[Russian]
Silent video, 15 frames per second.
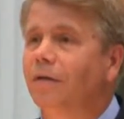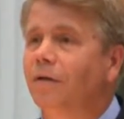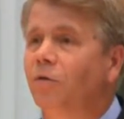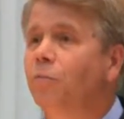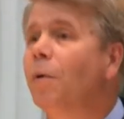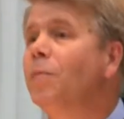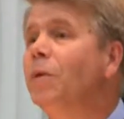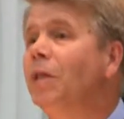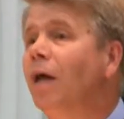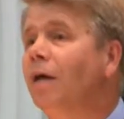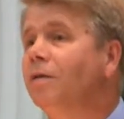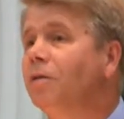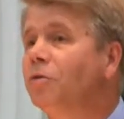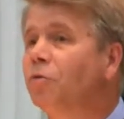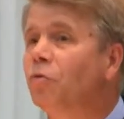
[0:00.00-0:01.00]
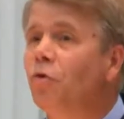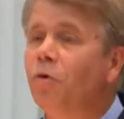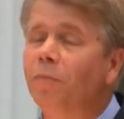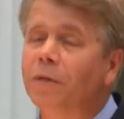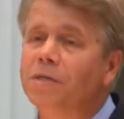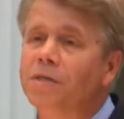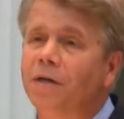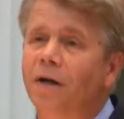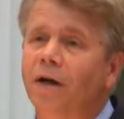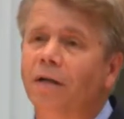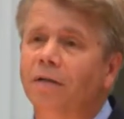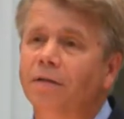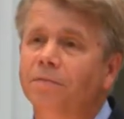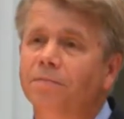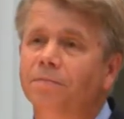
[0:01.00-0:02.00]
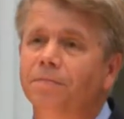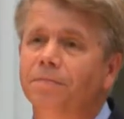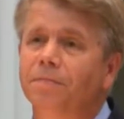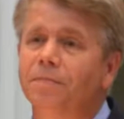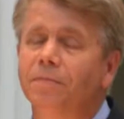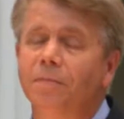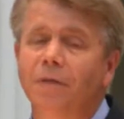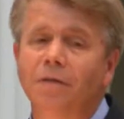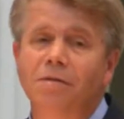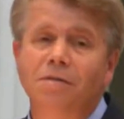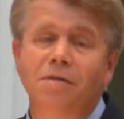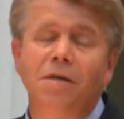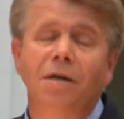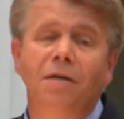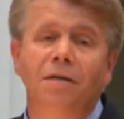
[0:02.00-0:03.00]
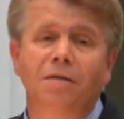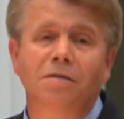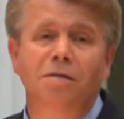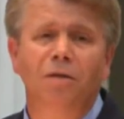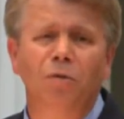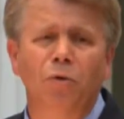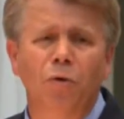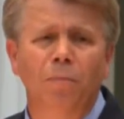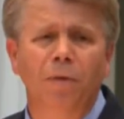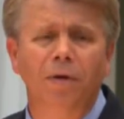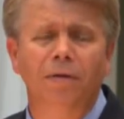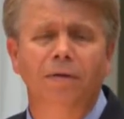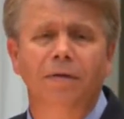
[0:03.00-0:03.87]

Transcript: упоминает и другой материал, сено, солома,